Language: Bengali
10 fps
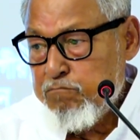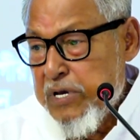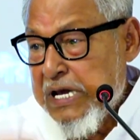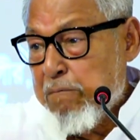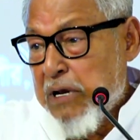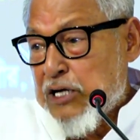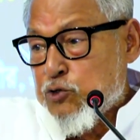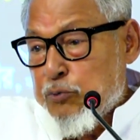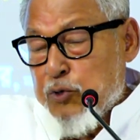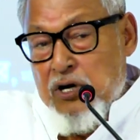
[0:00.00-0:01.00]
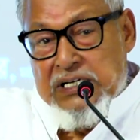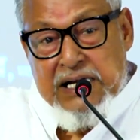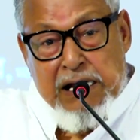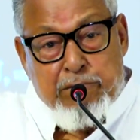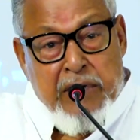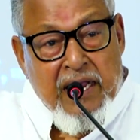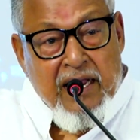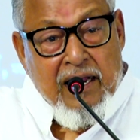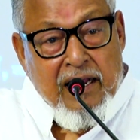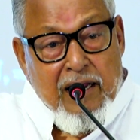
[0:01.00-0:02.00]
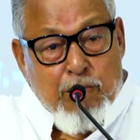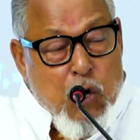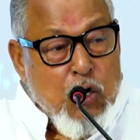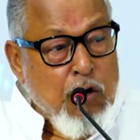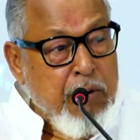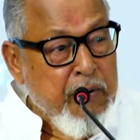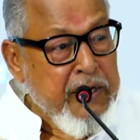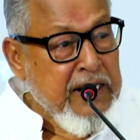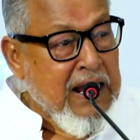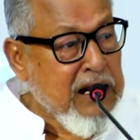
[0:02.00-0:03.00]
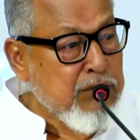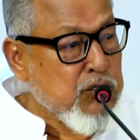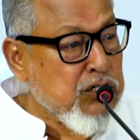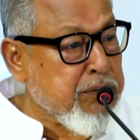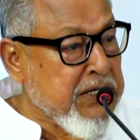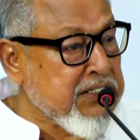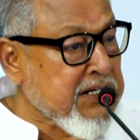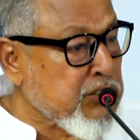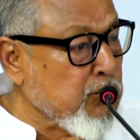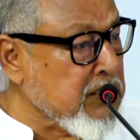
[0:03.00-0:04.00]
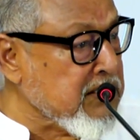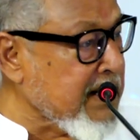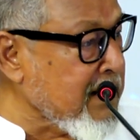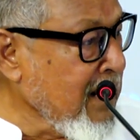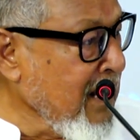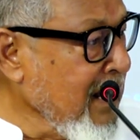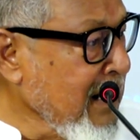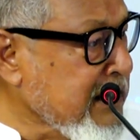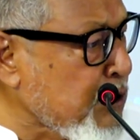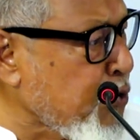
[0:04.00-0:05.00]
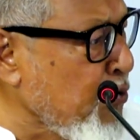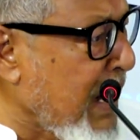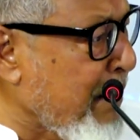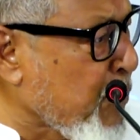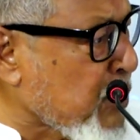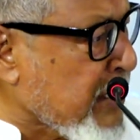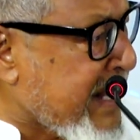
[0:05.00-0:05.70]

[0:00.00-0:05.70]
বিকালবেলা শফিউল্লাহ সাহেব বঙ্গভবনে খালেদ মুশরফকে জিজ্ঞেস করতেছেন যে শুনলাম ওদের